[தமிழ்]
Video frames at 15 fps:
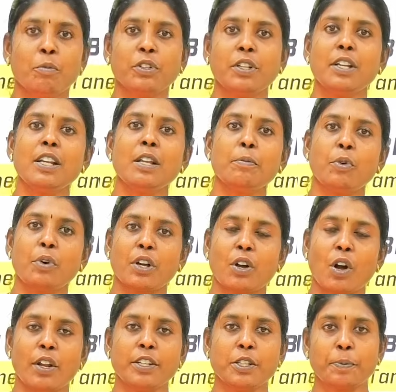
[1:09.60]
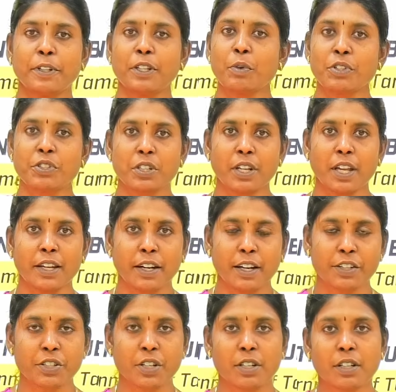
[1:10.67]
முதல்ல நம்மளோட காலேஜ் பற்றி ஒரு சின்ன
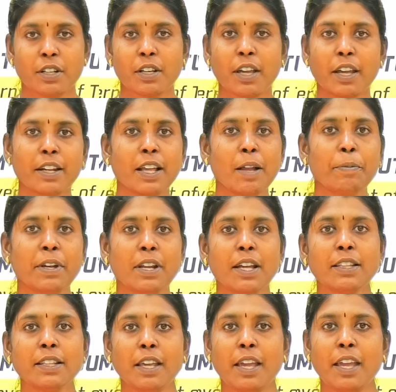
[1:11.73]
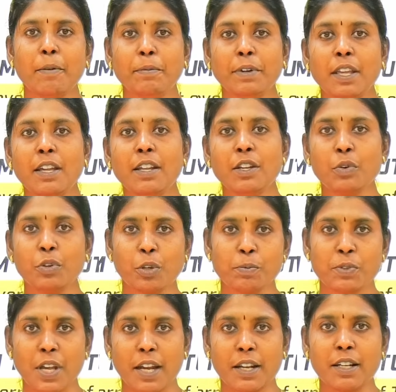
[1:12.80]
இன்ட்ரடக்ஷன் என்ன அப்படின்னா இந்த ஏஎம்டிஎன்
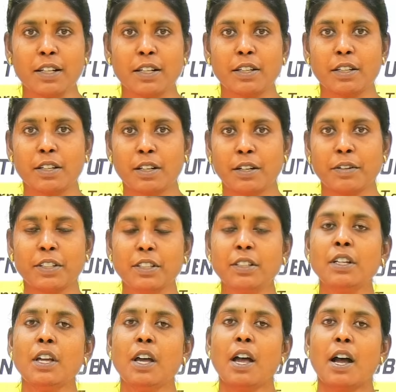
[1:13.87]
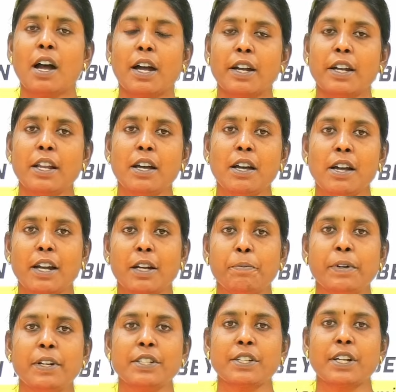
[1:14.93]
யூடியூப் சேனல் வந்து அண்ணா
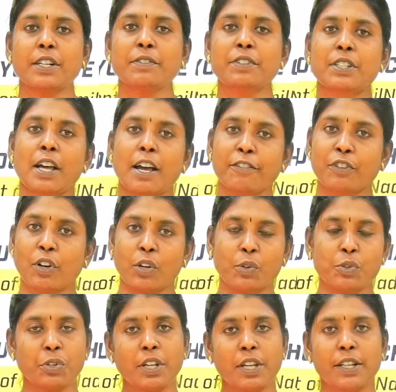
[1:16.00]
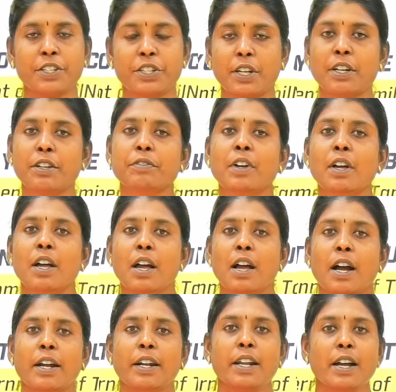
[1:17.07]
அட்மினிஸ்ட்ரேட்டிவ் ஸ்டாஃப் காலேஜோட இனிஷியேட்டிவ்
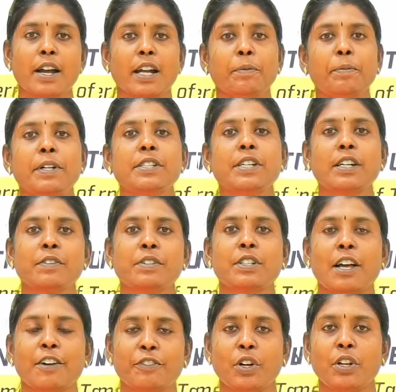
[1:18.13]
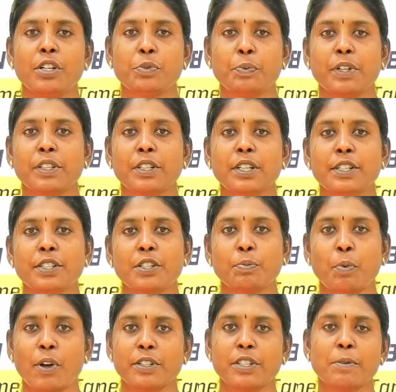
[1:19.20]
அண்ணா அட்மினிஸ்ட்ரேட்டிவ் ஸ்டாஃப் காலேஜ் வந்து இட்ஸ்
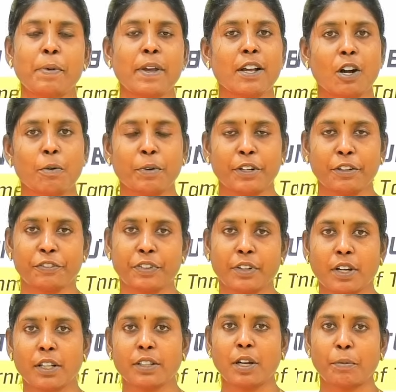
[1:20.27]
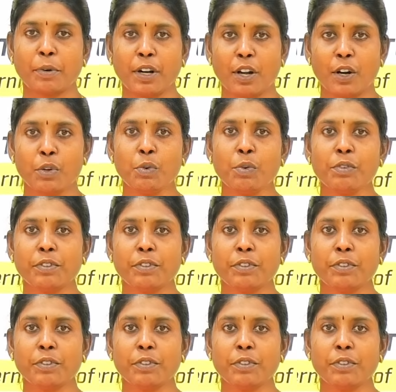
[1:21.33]
ஸ்பான்சர்ட் பை கவர்மெண்ட் ஆஃப் தமிழ்நாடு